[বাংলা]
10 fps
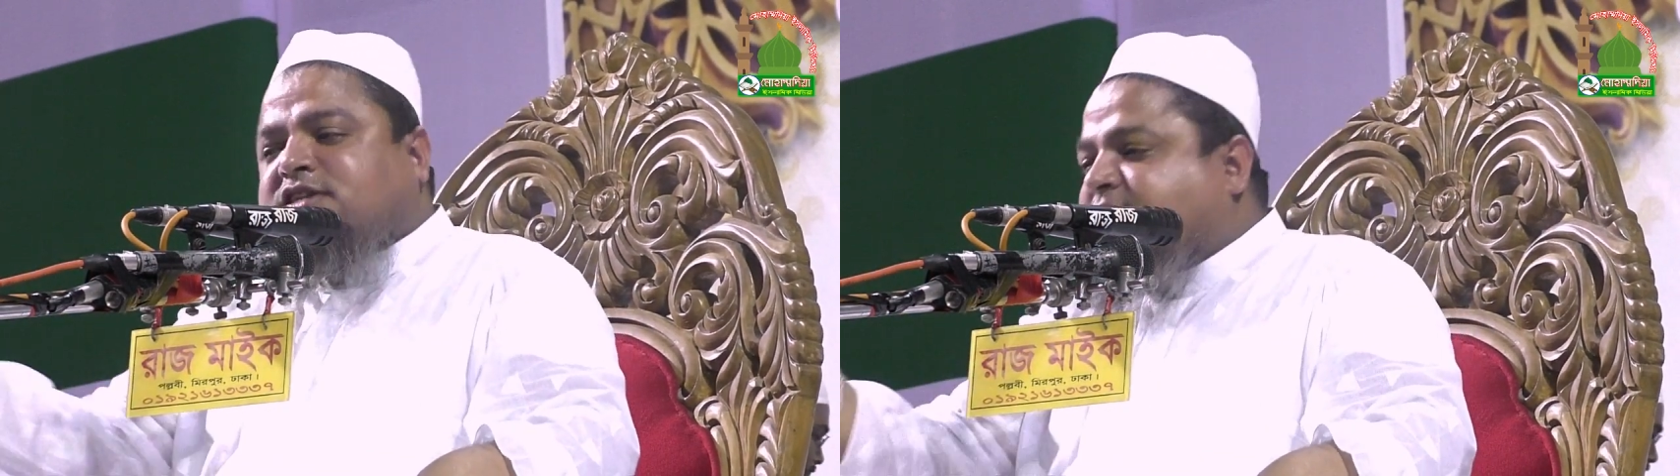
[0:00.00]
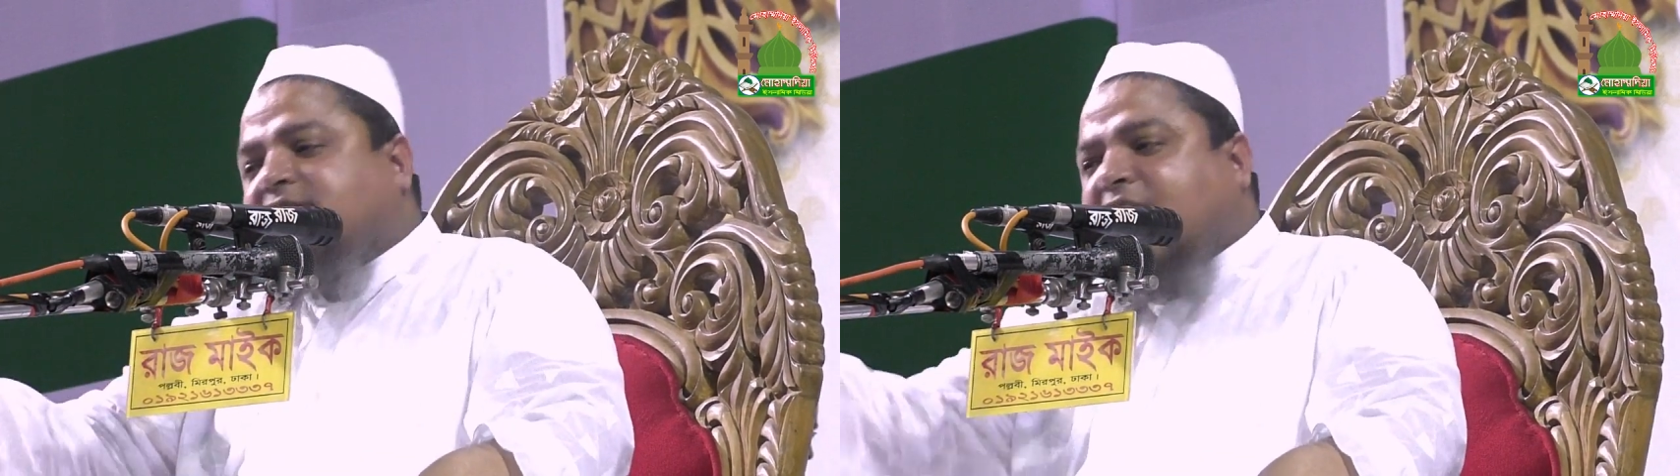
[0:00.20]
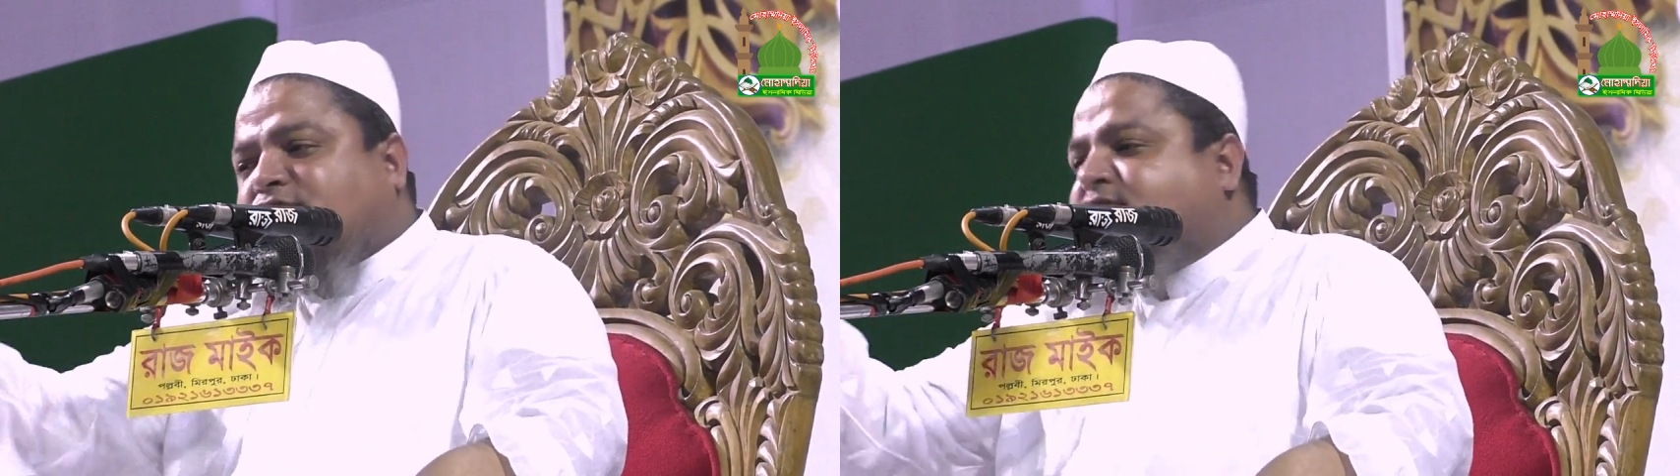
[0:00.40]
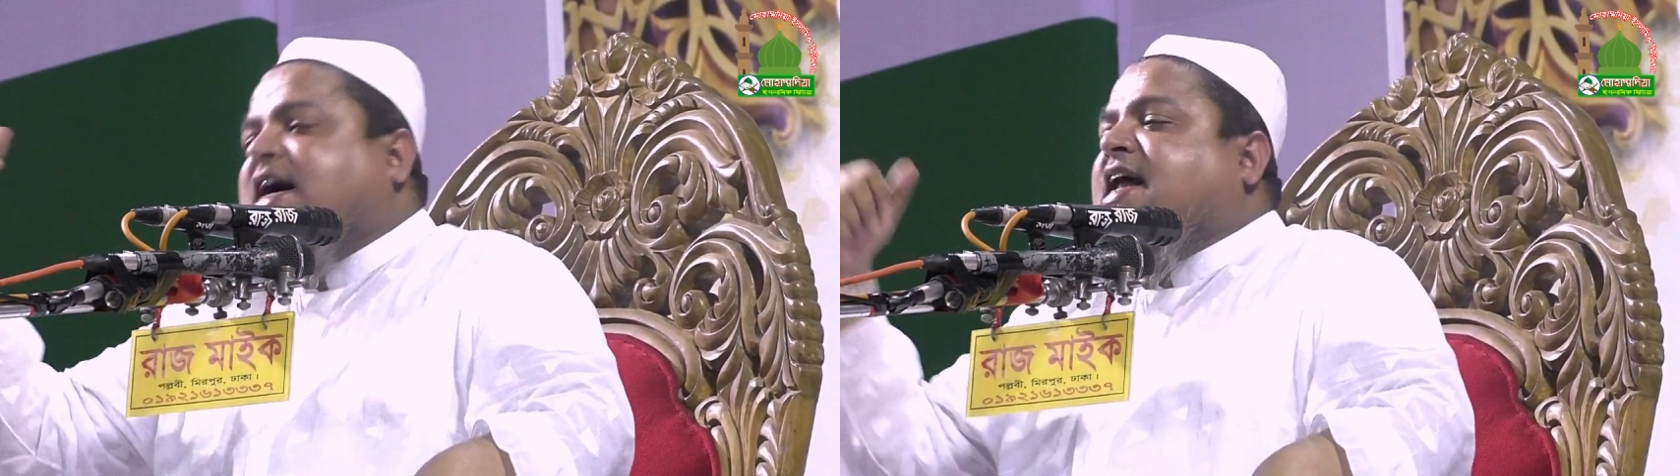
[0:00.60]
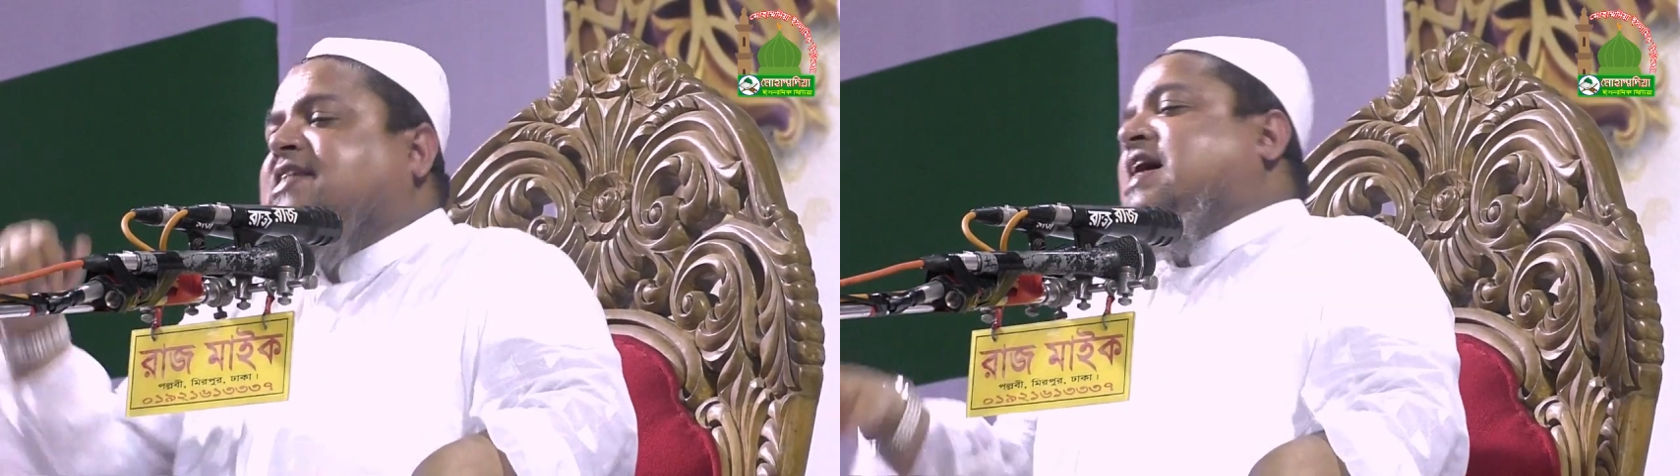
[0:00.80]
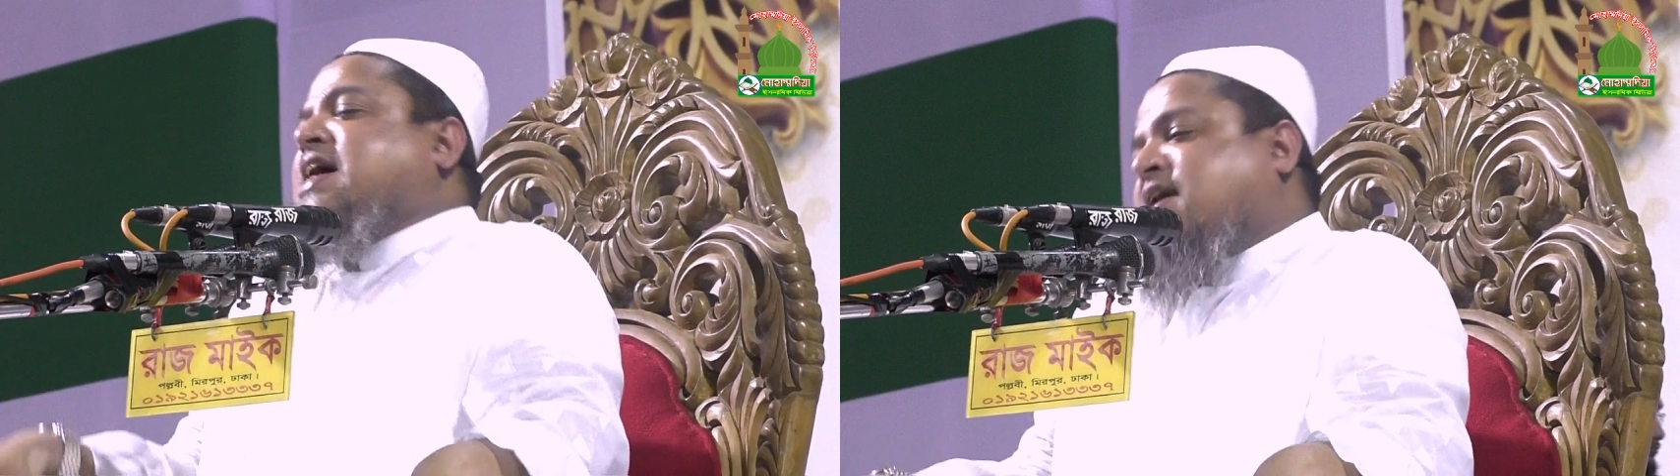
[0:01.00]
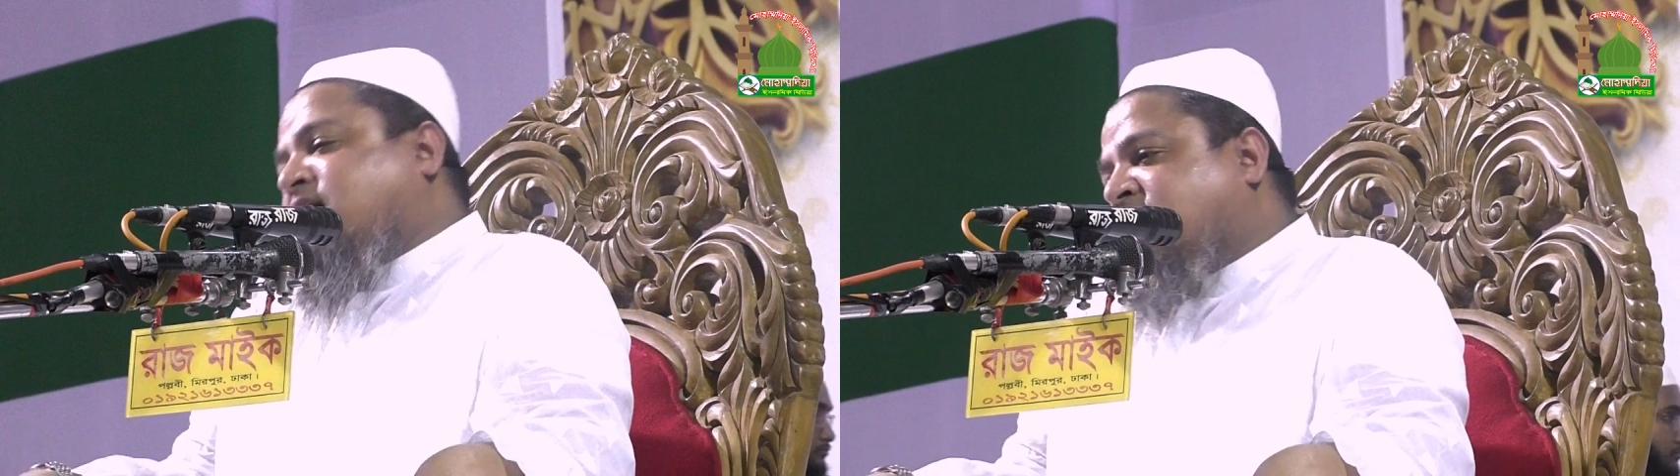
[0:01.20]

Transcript: হইছে তা তো জানা যায় না